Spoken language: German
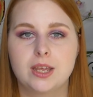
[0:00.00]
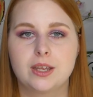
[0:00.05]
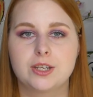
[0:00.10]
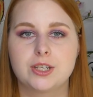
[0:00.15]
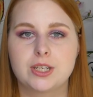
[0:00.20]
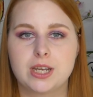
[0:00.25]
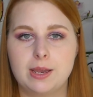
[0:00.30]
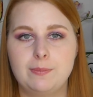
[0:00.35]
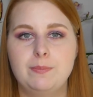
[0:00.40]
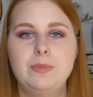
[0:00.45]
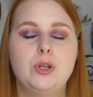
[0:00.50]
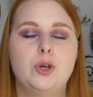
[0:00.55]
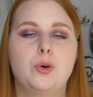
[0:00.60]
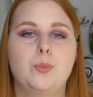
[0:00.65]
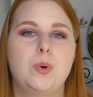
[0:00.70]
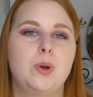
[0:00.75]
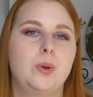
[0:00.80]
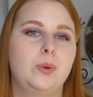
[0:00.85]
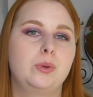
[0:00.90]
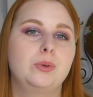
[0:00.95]
schreibt mir doch
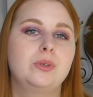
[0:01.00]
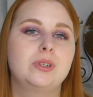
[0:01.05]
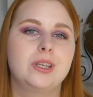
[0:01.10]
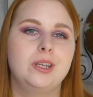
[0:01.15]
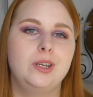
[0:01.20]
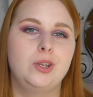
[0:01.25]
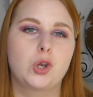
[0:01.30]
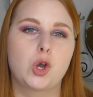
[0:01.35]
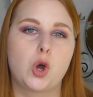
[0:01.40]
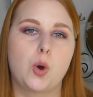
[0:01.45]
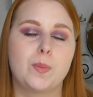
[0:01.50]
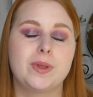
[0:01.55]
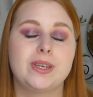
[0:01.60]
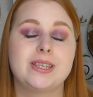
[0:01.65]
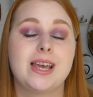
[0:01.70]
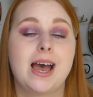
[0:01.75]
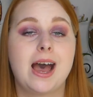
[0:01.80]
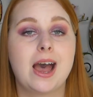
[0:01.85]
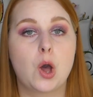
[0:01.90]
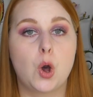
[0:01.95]
mal unten in die
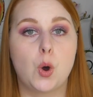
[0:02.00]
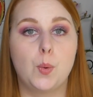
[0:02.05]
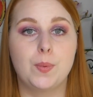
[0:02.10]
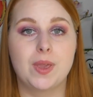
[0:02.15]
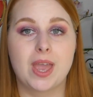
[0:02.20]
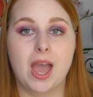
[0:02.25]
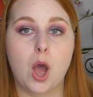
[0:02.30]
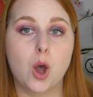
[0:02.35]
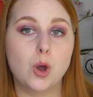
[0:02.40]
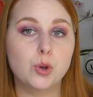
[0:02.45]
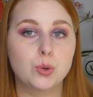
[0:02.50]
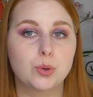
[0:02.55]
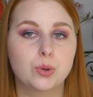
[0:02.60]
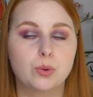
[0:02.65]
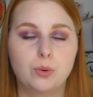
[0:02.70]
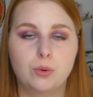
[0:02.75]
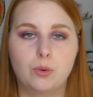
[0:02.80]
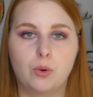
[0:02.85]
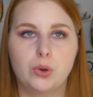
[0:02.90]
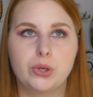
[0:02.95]
Kommentare, ob ihr auch
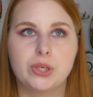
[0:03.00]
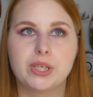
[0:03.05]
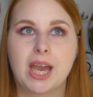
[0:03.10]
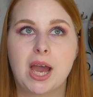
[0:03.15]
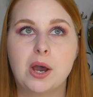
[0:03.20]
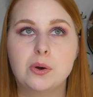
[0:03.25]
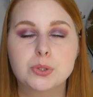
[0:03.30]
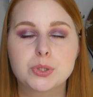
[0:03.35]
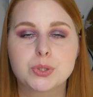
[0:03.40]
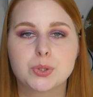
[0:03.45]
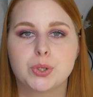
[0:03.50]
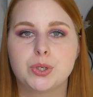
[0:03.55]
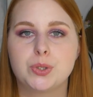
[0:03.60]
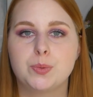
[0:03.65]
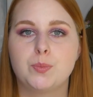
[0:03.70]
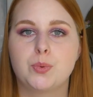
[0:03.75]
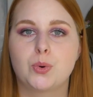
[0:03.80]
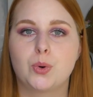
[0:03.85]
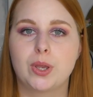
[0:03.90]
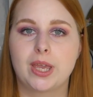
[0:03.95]
euch auch
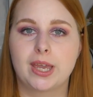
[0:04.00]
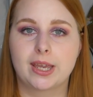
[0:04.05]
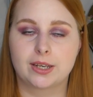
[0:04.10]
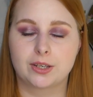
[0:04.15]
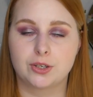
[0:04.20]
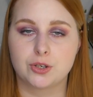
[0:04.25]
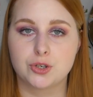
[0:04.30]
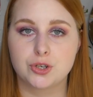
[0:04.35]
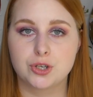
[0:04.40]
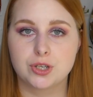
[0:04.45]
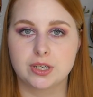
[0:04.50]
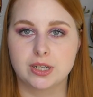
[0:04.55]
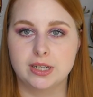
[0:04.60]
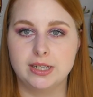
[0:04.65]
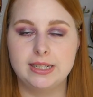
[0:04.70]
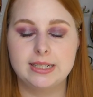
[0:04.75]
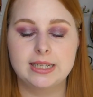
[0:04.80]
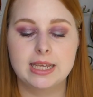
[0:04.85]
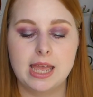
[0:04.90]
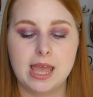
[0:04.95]
solchen Projekten
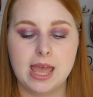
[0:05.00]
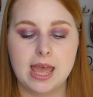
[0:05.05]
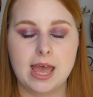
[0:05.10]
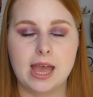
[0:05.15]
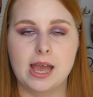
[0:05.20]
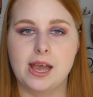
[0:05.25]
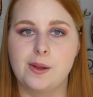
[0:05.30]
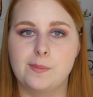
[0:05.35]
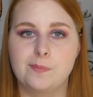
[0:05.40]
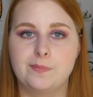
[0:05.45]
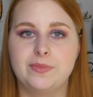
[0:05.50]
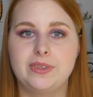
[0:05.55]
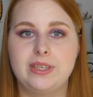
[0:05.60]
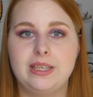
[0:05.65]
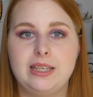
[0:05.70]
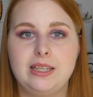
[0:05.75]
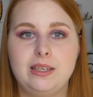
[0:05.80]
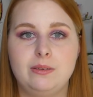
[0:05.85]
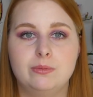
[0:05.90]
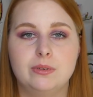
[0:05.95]
stellt. Ähm,
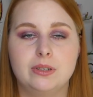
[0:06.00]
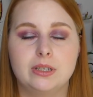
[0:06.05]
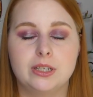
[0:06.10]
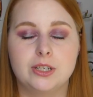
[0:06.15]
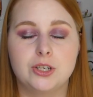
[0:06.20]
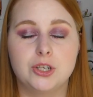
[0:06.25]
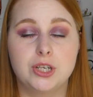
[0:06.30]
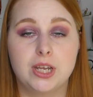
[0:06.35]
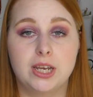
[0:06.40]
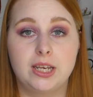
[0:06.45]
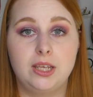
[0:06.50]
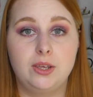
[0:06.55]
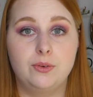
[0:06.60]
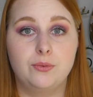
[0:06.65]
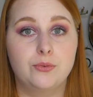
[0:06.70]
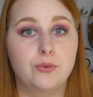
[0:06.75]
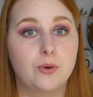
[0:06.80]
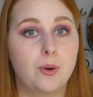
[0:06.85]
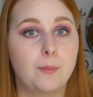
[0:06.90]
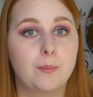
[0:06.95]
die liebe Jenny
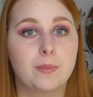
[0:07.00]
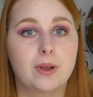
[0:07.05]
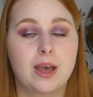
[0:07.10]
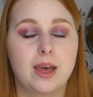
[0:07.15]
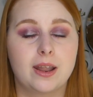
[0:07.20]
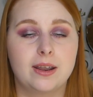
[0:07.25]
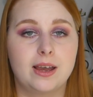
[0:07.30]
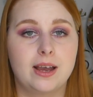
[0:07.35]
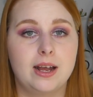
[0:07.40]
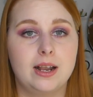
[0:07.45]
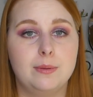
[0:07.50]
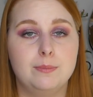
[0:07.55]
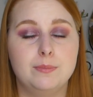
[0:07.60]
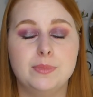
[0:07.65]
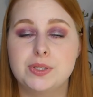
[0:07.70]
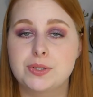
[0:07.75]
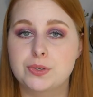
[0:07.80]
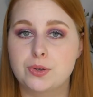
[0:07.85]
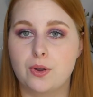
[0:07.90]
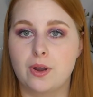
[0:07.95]
vom Kanal
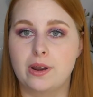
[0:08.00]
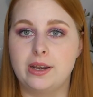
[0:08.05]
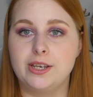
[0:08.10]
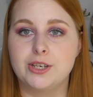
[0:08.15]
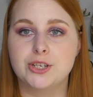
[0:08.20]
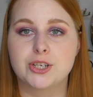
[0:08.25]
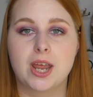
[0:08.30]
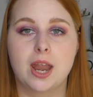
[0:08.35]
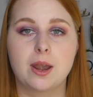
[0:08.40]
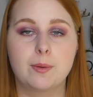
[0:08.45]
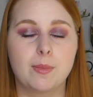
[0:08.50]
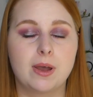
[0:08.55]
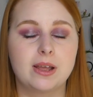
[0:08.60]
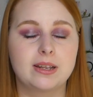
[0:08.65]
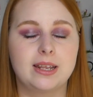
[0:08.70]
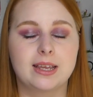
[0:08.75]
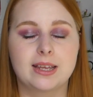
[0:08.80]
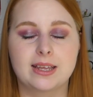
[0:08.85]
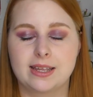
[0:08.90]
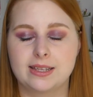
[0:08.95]
Miss Curly Chen
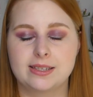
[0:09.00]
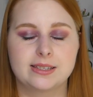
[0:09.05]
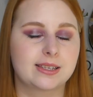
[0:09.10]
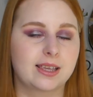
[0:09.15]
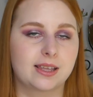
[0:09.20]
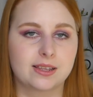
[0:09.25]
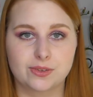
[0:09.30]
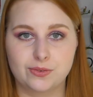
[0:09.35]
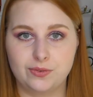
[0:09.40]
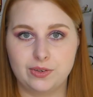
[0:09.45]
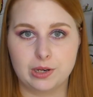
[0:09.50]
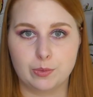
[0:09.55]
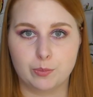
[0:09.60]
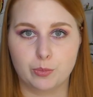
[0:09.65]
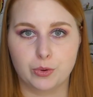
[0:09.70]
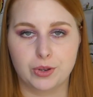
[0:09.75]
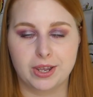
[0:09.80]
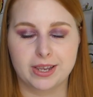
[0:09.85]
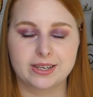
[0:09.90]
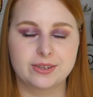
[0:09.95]
macht ja ganz, ganz viele
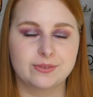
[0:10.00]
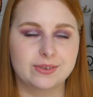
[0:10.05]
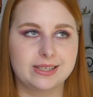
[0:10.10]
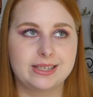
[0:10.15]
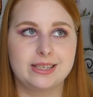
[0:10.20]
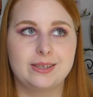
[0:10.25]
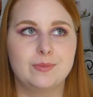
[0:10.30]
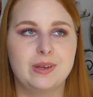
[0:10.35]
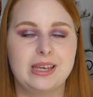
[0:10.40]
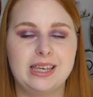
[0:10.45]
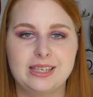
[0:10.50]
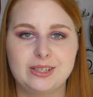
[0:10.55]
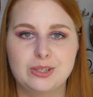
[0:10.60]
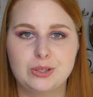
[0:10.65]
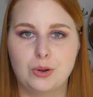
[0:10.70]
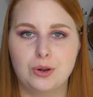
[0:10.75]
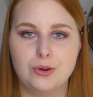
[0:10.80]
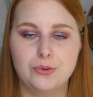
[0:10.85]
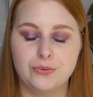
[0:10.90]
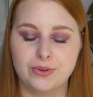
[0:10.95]
Projekte, was ich immer
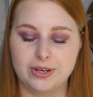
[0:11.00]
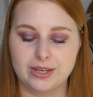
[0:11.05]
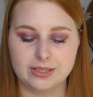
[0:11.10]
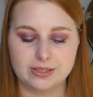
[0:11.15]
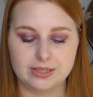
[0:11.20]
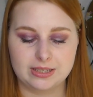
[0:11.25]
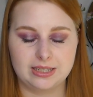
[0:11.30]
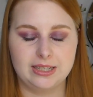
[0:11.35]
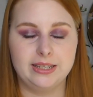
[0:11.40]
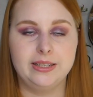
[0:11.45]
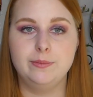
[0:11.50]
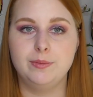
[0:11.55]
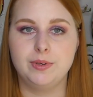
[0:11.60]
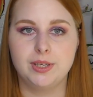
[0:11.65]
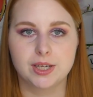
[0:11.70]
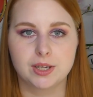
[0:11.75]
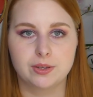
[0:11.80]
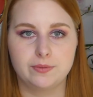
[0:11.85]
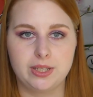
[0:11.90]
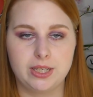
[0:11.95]
echt toll finde. Also ich liebe
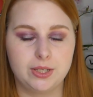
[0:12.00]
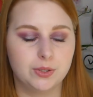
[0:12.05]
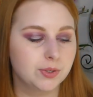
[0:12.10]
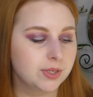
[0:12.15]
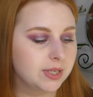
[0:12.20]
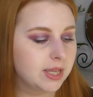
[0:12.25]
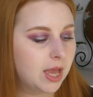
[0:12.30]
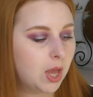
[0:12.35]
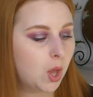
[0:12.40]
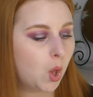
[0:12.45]
ihre Videos.